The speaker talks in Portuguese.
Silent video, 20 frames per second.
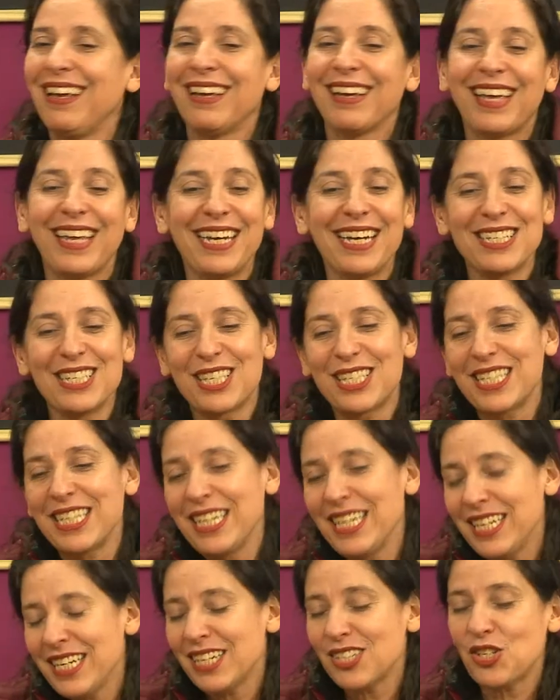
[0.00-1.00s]

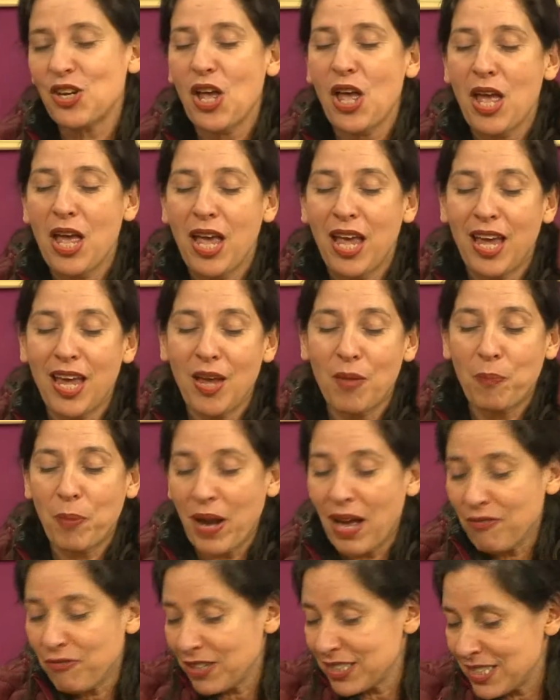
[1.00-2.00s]
criancinhas, eh, é,
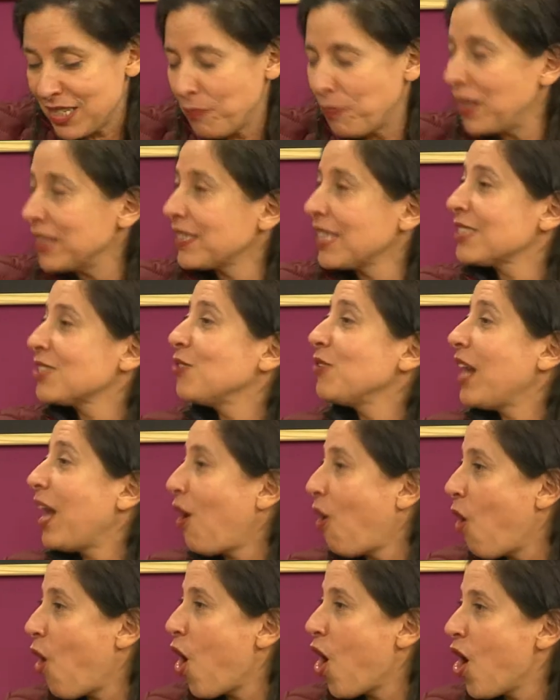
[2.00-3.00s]
para fazer plantação na
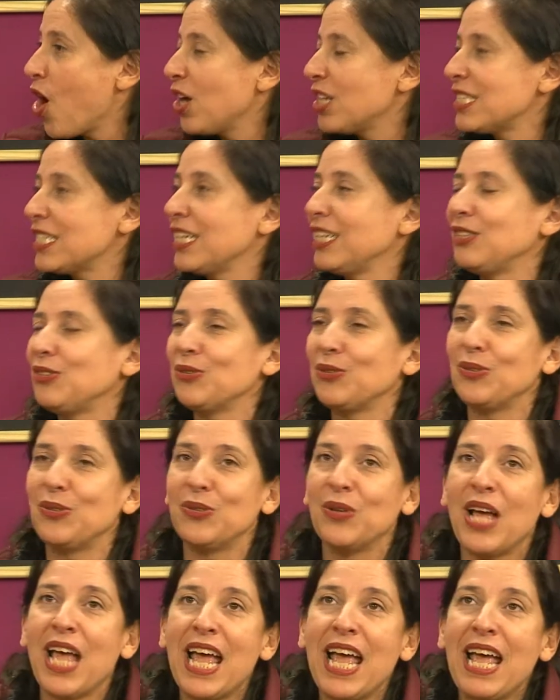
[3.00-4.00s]
roça, na roça, e
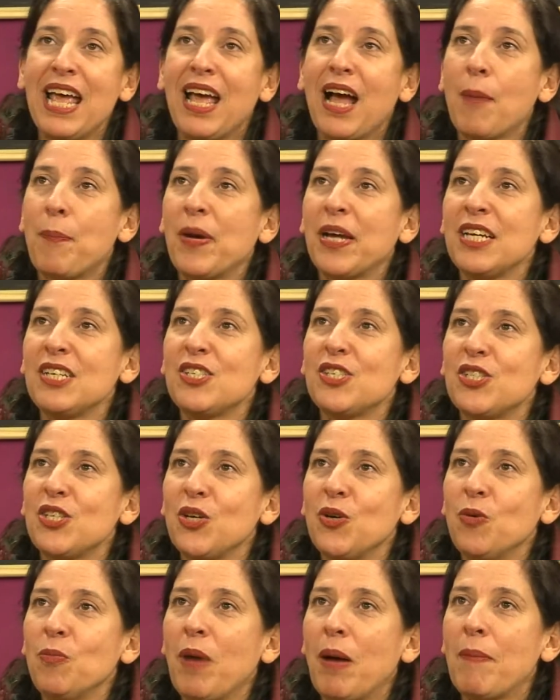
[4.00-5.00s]
tudo.
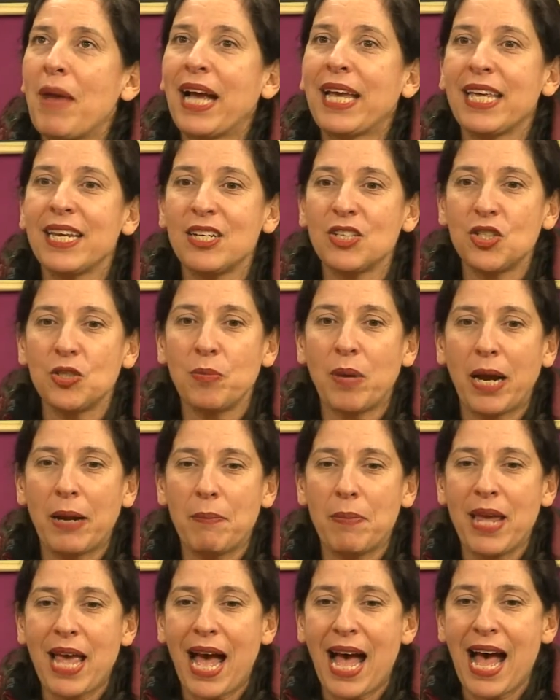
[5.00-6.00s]
Apareceu uma máquina de
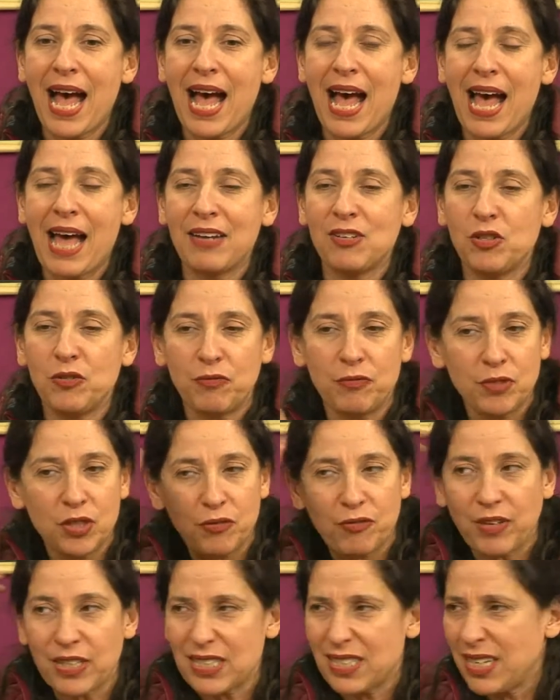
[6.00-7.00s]
barbear, de,
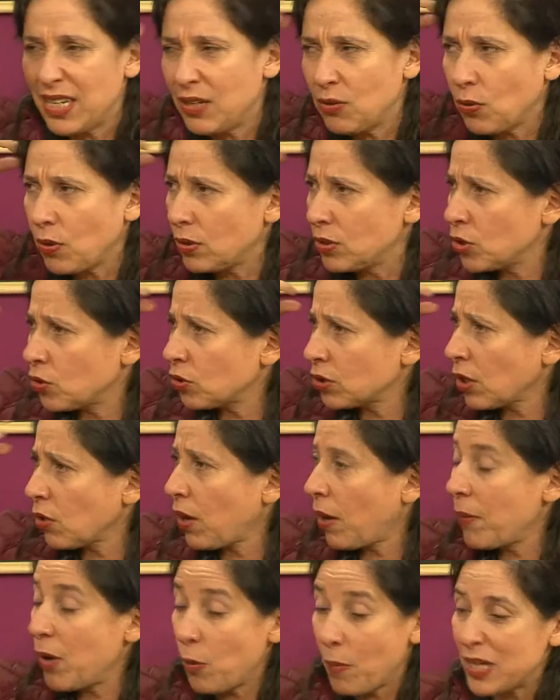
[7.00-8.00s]
de fazer, de cortar o
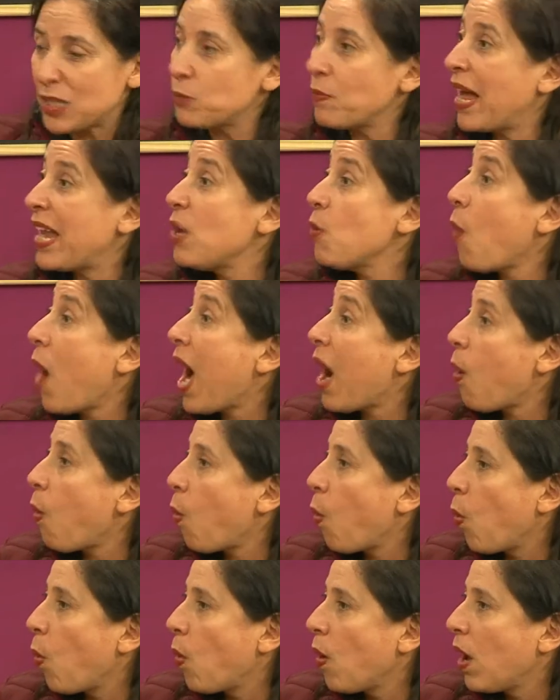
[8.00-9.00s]
cabelo, mas
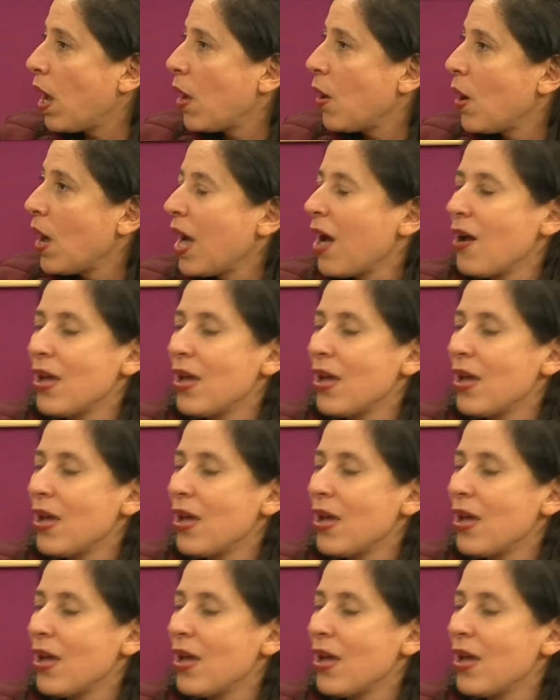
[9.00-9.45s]
manual. Manual.